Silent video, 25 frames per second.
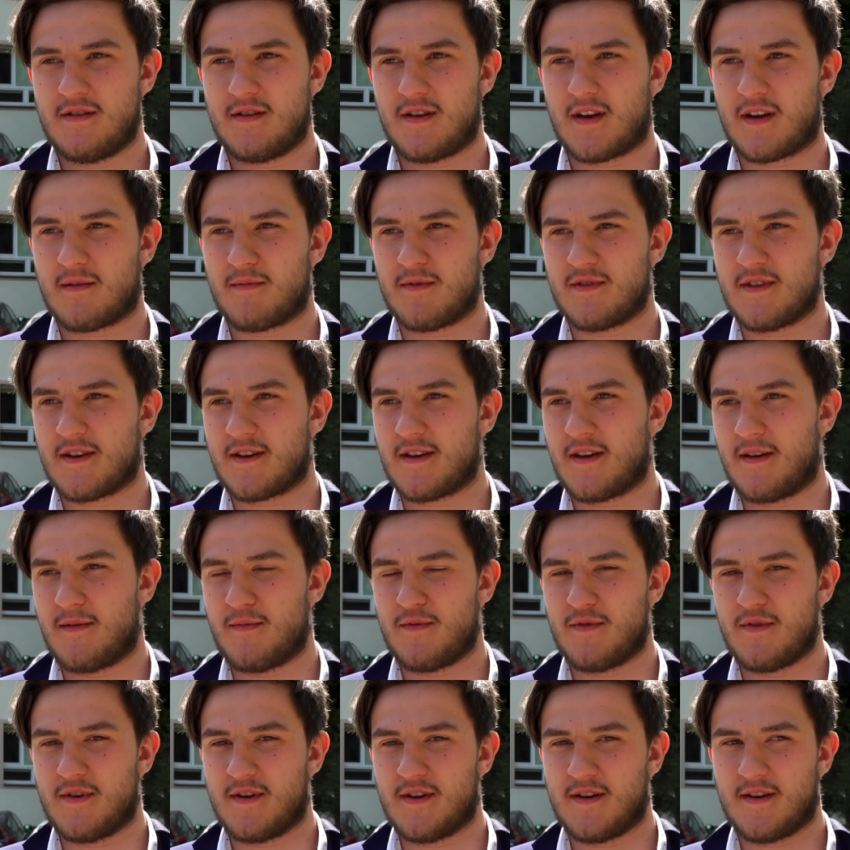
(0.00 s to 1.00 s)
Jakby takie
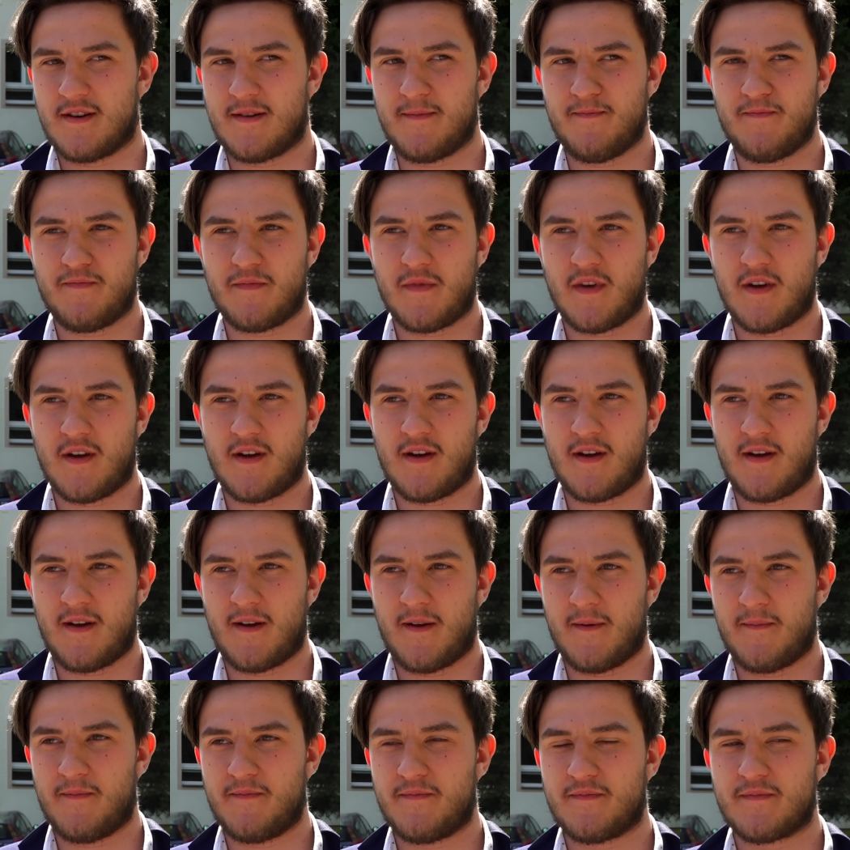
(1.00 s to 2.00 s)
były
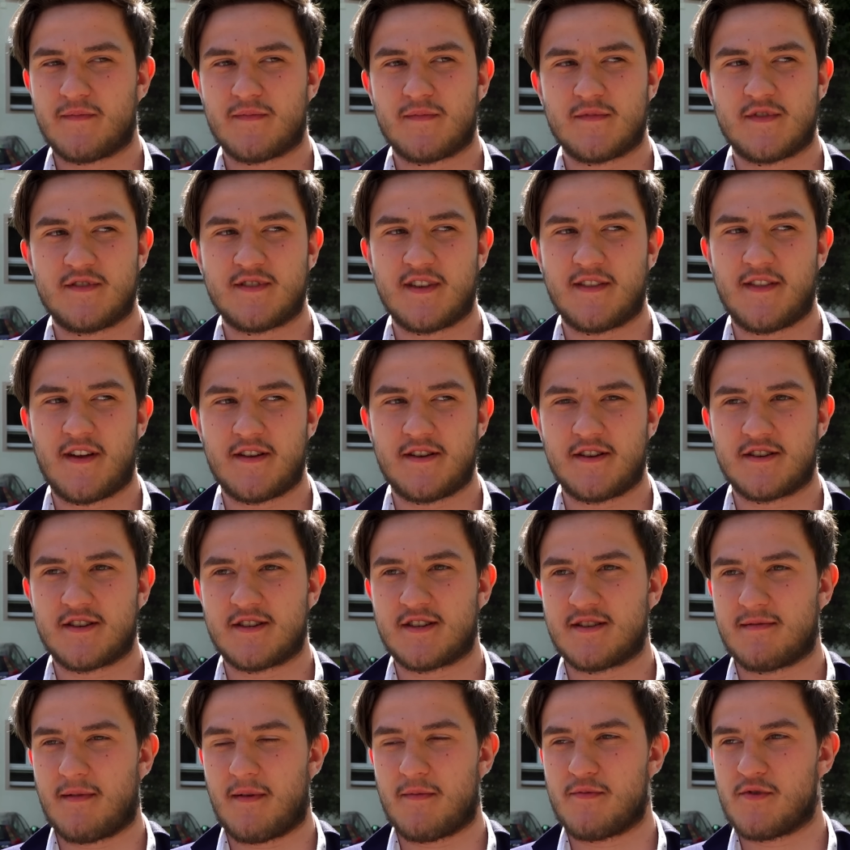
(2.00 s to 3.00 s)
e, że
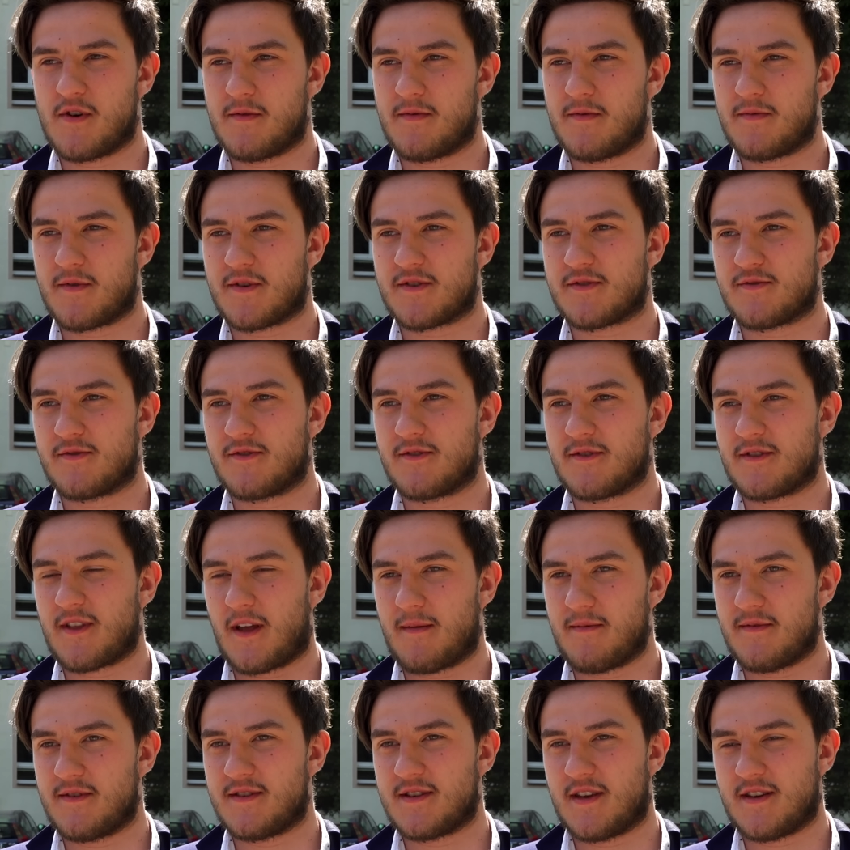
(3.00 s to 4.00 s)
trzeba było po prostu do
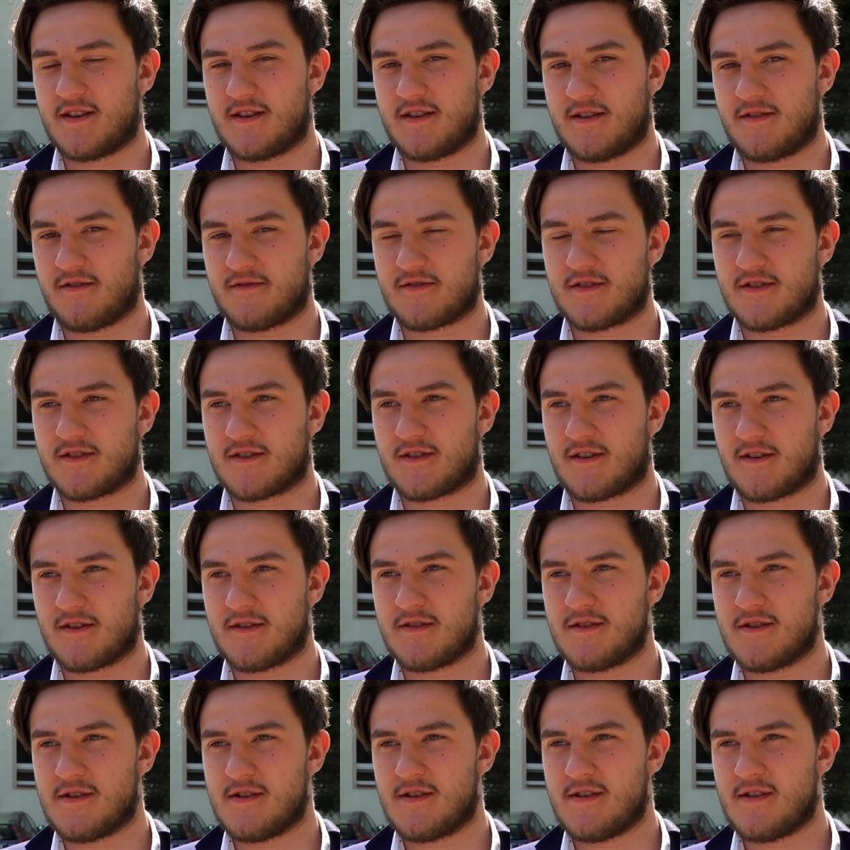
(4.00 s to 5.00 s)
tabli zejść i to wszystko.
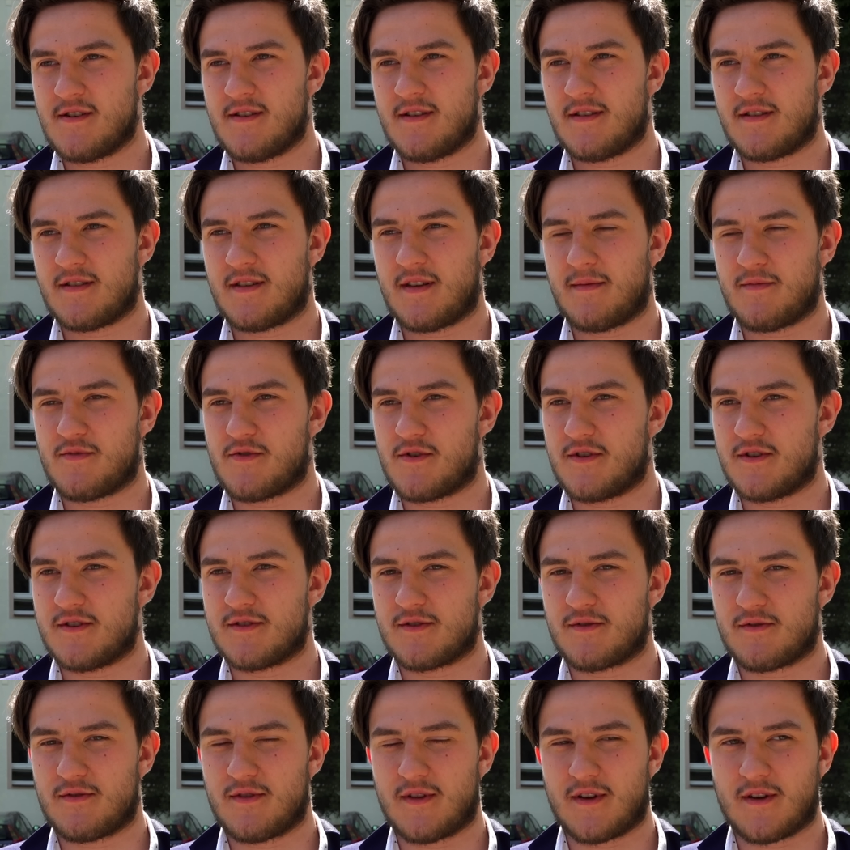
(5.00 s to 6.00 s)
Nie było
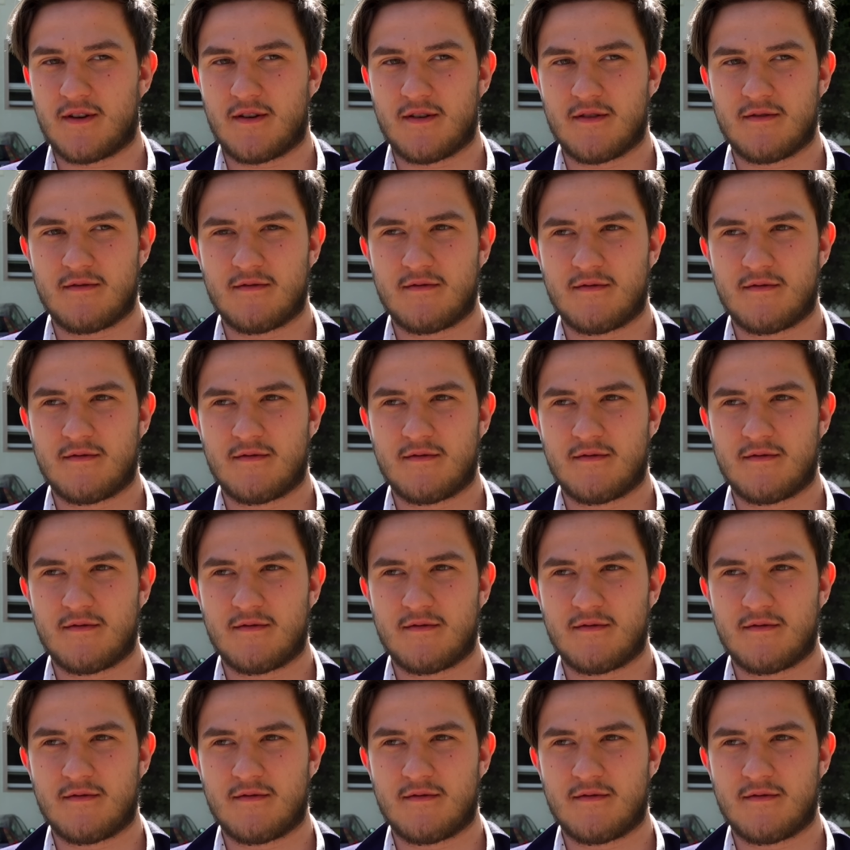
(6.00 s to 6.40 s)
nic trudnego.